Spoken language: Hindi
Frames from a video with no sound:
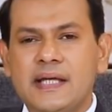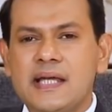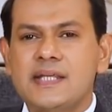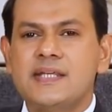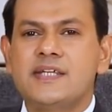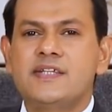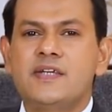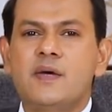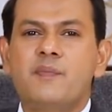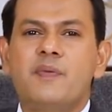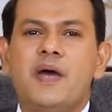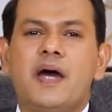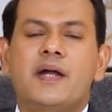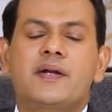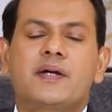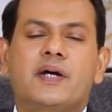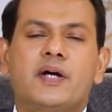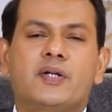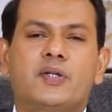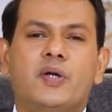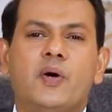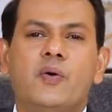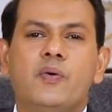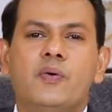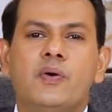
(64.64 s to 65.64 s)
तेज़ी से बयान
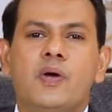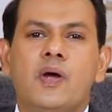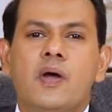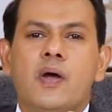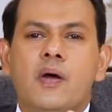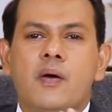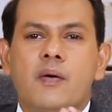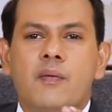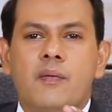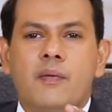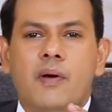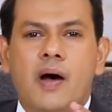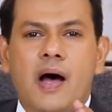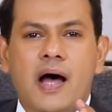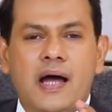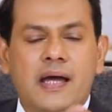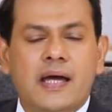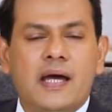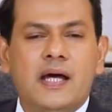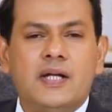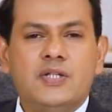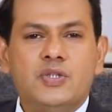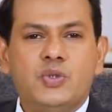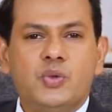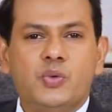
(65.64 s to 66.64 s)
करता हूँ
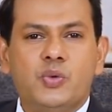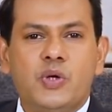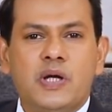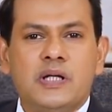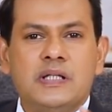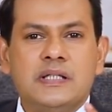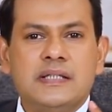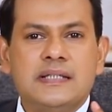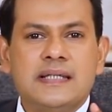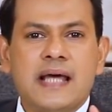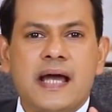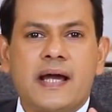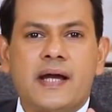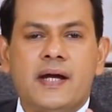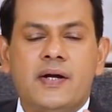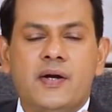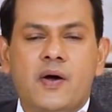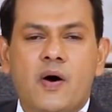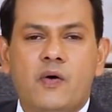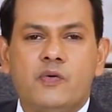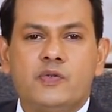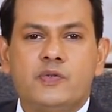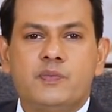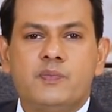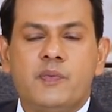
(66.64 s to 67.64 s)
अगर सूरज सेकेंड
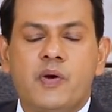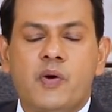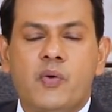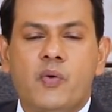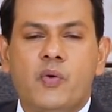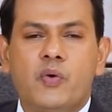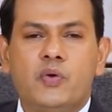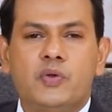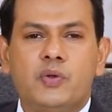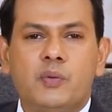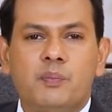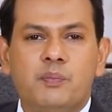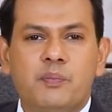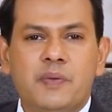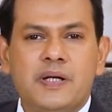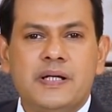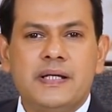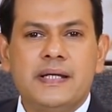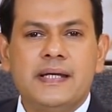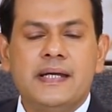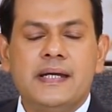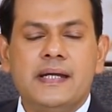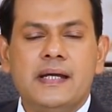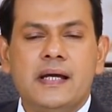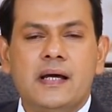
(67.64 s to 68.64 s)
हाउस में हो तो
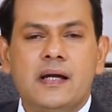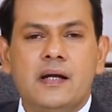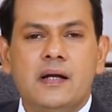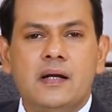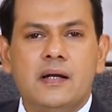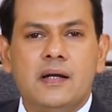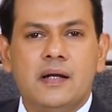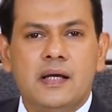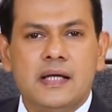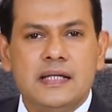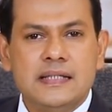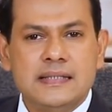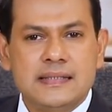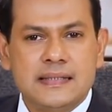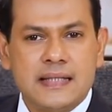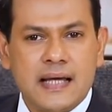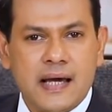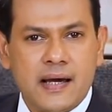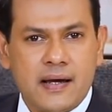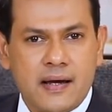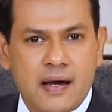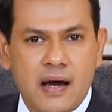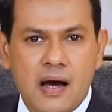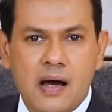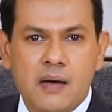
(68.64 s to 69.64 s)
मटेरियल
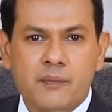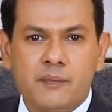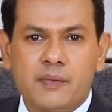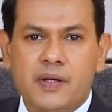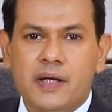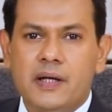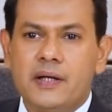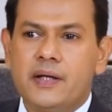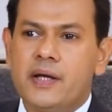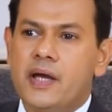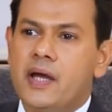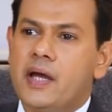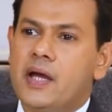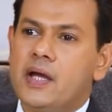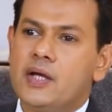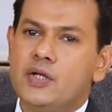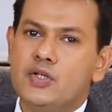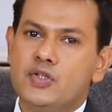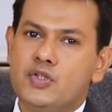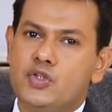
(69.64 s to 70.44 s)
इस्तेहकाम के लिए